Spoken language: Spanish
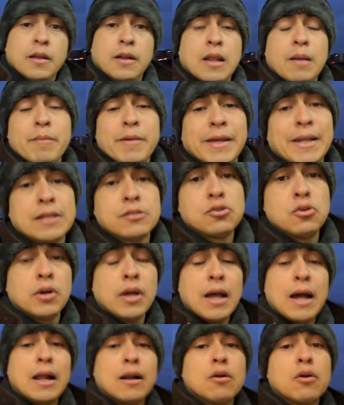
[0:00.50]
La migración
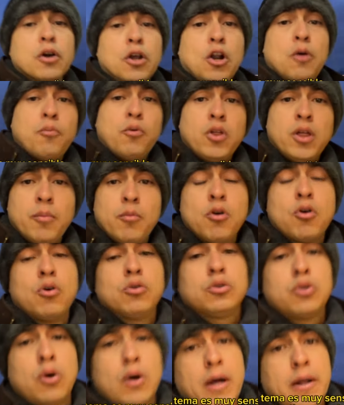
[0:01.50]
es algo que no podemos
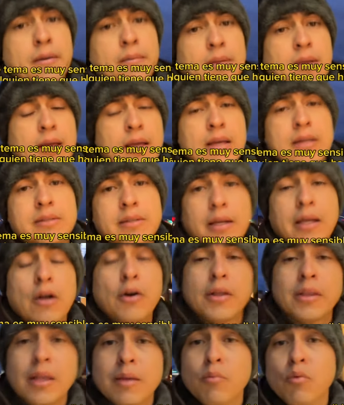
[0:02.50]
controlar. Y sé que
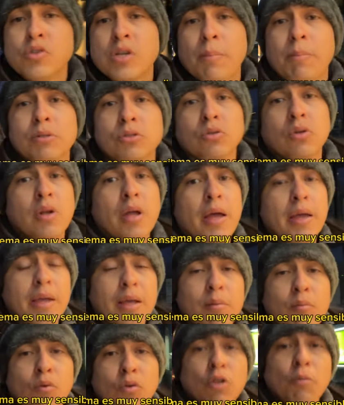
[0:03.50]
ahorita hay muchas personas en
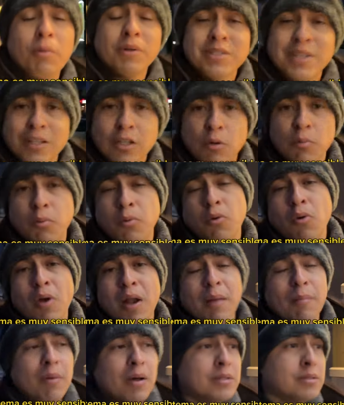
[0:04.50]
el mundo pasando
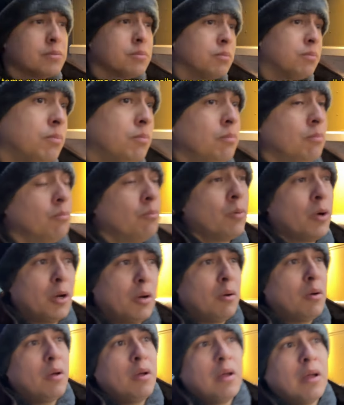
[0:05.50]
problemas,
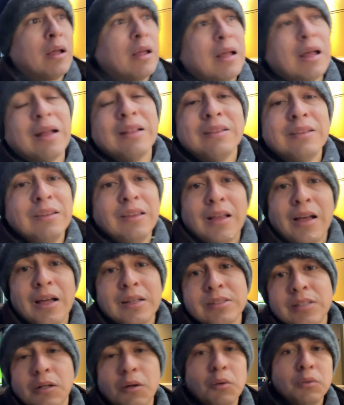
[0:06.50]
bueno, cantidad
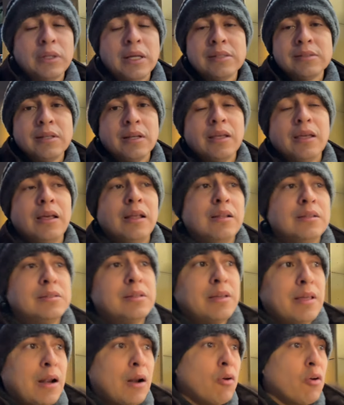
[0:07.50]
de circunstancias que ni
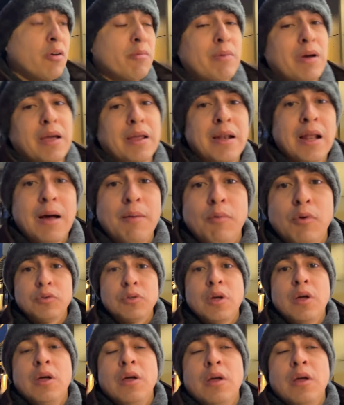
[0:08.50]
siquiera nos imaginamos.